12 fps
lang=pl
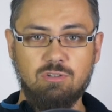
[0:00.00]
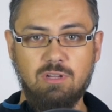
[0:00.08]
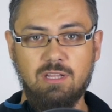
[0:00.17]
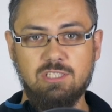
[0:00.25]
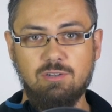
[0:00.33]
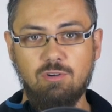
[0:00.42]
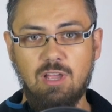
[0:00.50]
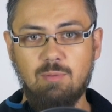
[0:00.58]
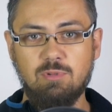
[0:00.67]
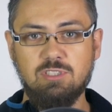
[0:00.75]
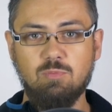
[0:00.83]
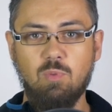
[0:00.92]
Julien,
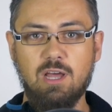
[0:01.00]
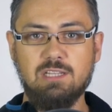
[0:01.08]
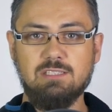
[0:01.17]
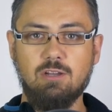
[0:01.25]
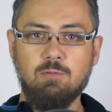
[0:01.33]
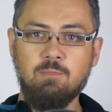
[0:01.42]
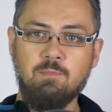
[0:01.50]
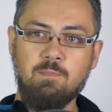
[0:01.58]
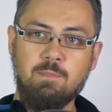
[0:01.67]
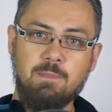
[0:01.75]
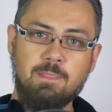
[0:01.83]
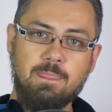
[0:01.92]
dziękujemy Ci bardzo.
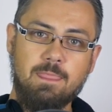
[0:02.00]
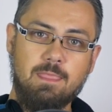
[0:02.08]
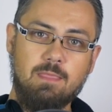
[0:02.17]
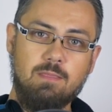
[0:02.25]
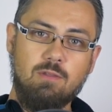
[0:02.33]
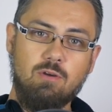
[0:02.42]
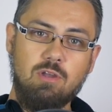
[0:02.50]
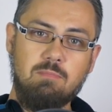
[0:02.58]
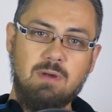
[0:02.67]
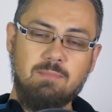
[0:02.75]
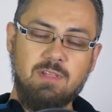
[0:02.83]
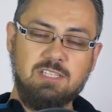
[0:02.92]
No i
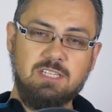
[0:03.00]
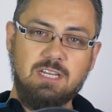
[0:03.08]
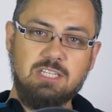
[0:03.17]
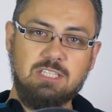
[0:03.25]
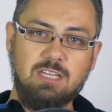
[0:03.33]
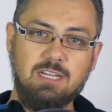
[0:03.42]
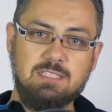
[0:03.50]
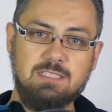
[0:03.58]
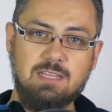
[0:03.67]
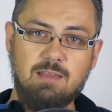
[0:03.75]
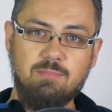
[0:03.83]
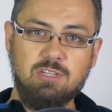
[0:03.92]
mam nadzieję, że teraz
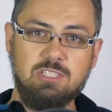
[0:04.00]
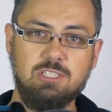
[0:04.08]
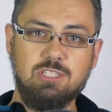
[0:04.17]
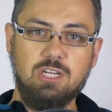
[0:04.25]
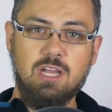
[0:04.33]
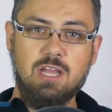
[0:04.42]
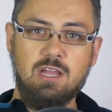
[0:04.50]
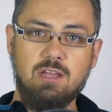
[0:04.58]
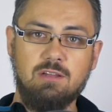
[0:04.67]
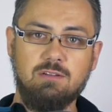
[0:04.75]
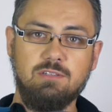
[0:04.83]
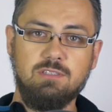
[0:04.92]
zajmiesz się
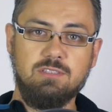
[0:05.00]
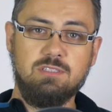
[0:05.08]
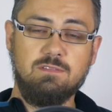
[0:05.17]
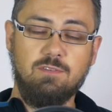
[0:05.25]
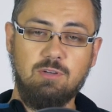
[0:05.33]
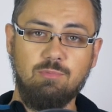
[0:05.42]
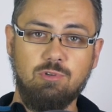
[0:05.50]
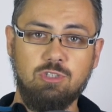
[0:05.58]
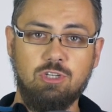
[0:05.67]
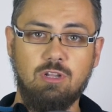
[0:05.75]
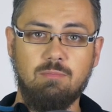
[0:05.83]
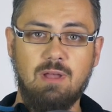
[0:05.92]
y, swoją
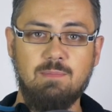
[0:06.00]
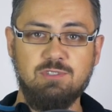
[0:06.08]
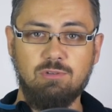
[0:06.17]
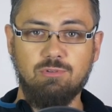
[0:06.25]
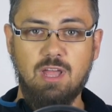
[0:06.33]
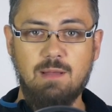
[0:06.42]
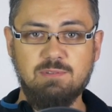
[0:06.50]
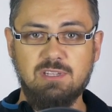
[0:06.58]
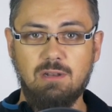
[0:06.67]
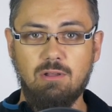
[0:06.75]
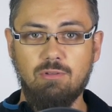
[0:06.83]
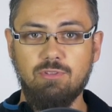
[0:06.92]
drużyną Absolut
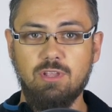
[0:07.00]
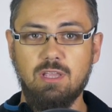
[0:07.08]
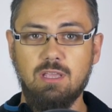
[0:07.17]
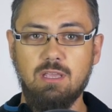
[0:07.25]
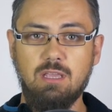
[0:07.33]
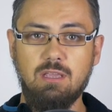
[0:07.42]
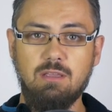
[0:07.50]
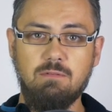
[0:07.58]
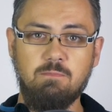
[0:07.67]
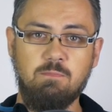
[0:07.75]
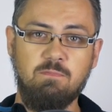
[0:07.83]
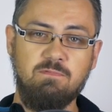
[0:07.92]
Absalon
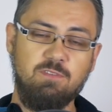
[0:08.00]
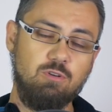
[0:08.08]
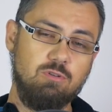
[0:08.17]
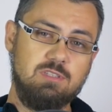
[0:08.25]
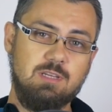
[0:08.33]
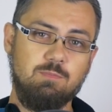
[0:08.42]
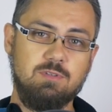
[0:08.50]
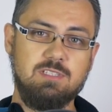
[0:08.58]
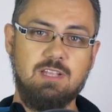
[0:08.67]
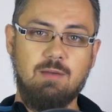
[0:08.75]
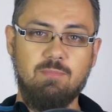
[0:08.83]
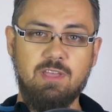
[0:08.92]
i wkrótce
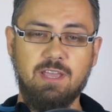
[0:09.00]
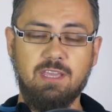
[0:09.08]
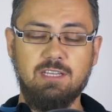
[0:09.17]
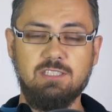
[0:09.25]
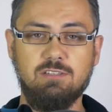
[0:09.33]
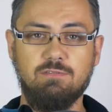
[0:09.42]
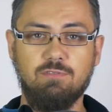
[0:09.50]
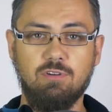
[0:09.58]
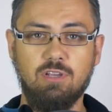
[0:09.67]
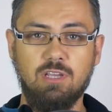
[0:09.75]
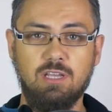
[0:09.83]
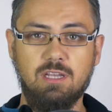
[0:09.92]
poznamy jakichś
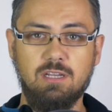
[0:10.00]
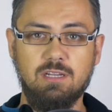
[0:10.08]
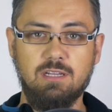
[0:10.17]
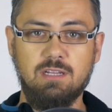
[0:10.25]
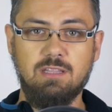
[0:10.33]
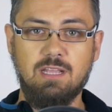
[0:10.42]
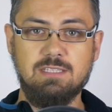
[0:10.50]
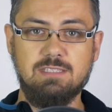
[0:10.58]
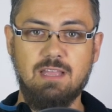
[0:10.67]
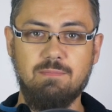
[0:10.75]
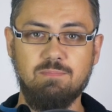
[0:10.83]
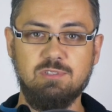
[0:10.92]
Twoich y,
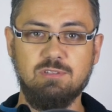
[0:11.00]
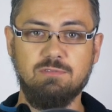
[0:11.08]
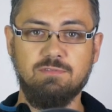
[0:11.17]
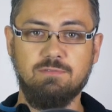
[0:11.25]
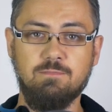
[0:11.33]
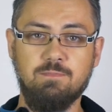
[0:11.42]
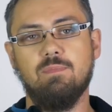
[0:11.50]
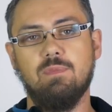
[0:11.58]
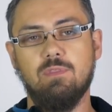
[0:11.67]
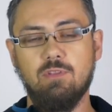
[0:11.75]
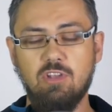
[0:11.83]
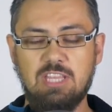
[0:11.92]
następców.
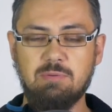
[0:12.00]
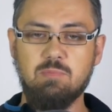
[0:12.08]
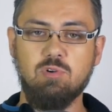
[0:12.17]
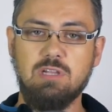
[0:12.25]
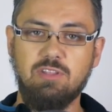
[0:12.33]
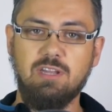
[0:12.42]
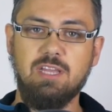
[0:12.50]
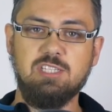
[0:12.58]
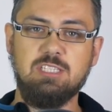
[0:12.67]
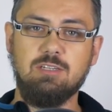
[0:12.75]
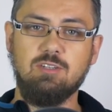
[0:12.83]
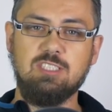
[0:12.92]
No i to by było na tyle,
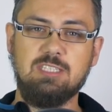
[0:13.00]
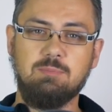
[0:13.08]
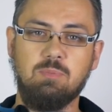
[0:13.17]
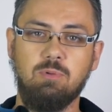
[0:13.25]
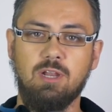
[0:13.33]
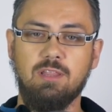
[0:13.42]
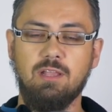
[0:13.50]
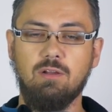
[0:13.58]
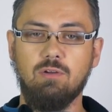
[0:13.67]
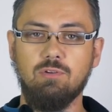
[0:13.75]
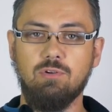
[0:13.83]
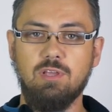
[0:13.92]
jeśli chodzi o
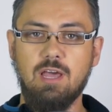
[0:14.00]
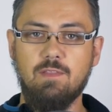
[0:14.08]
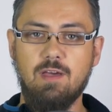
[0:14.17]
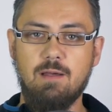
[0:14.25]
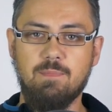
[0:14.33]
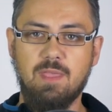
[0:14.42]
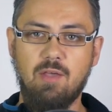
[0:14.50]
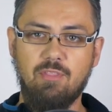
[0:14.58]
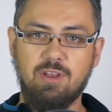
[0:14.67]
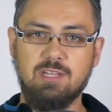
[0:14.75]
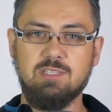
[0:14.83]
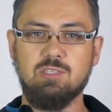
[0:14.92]
popularnego Juliana, a
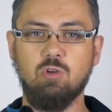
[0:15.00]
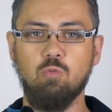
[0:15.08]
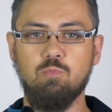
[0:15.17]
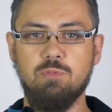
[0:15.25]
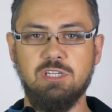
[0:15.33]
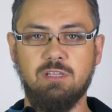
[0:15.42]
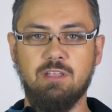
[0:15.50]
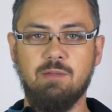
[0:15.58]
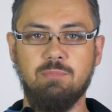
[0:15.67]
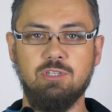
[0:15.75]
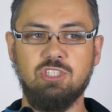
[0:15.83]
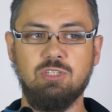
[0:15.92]
teraz skupmy się na
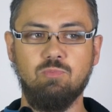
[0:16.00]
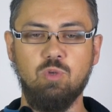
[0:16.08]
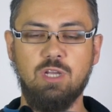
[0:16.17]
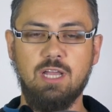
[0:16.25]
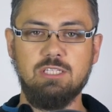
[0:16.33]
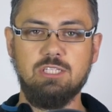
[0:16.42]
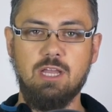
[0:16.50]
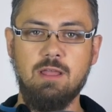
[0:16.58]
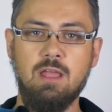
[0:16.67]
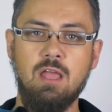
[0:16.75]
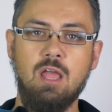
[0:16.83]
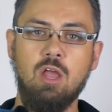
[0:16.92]
najbliższym weekendzie,
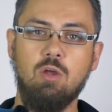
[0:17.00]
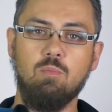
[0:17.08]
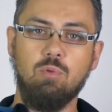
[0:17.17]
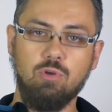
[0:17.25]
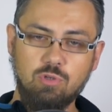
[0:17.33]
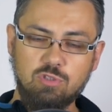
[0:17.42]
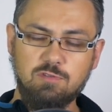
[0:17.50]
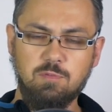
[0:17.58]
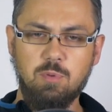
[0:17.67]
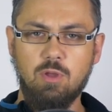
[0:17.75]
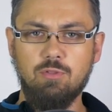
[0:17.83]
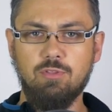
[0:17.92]
bo już w
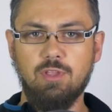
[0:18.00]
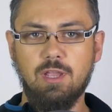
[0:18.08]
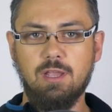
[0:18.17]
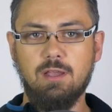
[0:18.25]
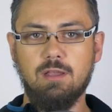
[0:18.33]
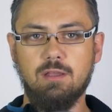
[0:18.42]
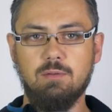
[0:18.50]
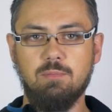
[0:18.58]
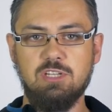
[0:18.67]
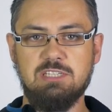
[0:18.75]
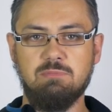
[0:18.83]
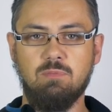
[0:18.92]
piątek y,
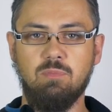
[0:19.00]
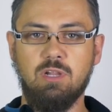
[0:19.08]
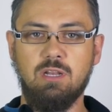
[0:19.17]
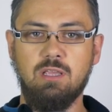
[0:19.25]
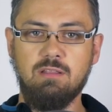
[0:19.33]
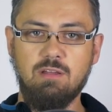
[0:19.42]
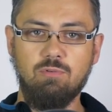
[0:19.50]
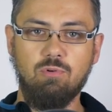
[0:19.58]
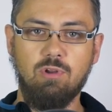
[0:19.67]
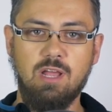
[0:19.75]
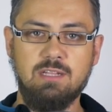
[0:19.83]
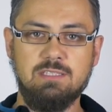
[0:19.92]
będziemy mieli
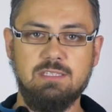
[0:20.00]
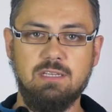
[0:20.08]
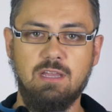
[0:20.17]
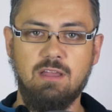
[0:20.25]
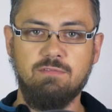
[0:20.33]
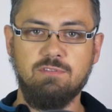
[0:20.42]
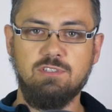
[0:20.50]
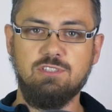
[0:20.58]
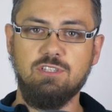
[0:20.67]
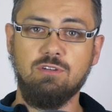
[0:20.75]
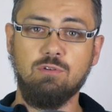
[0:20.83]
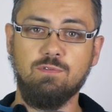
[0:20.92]
inaugurację
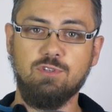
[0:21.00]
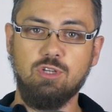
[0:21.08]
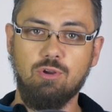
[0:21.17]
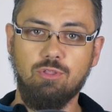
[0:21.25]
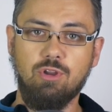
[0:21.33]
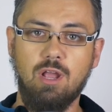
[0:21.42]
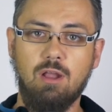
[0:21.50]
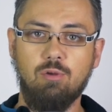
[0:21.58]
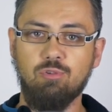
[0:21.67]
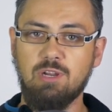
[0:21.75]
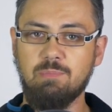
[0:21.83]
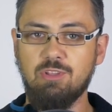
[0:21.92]
wyścigów short track,
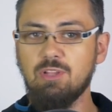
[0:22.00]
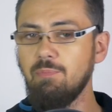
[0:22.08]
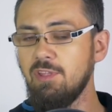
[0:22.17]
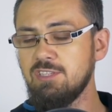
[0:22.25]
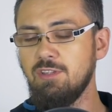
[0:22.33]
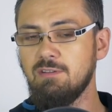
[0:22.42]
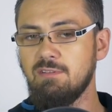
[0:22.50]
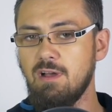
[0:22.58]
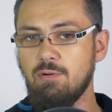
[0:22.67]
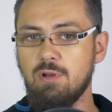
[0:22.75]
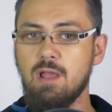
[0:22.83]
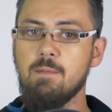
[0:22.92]
które będą
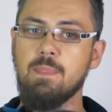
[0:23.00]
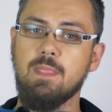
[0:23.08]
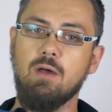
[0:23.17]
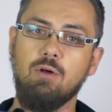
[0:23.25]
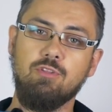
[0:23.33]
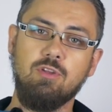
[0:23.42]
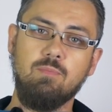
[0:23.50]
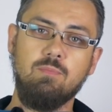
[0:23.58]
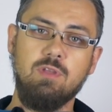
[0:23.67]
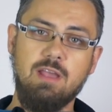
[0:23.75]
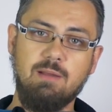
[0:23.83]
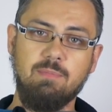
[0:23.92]
decydowały o
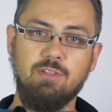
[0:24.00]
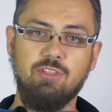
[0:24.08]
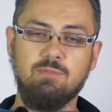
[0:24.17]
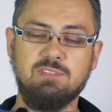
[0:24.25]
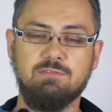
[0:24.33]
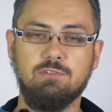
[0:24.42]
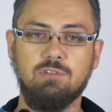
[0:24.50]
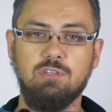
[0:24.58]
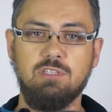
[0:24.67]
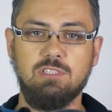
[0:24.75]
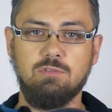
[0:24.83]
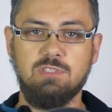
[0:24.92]
tym, jak będą
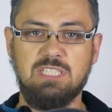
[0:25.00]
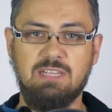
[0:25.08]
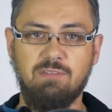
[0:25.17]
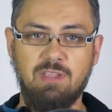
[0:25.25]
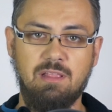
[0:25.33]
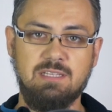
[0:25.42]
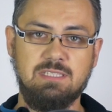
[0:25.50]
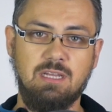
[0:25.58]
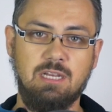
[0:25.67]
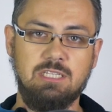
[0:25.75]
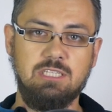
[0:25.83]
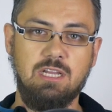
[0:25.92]
zawodnicy ustawieni na
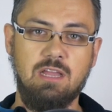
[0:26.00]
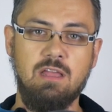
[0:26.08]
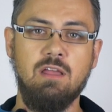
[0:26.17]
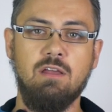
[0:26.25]
starcie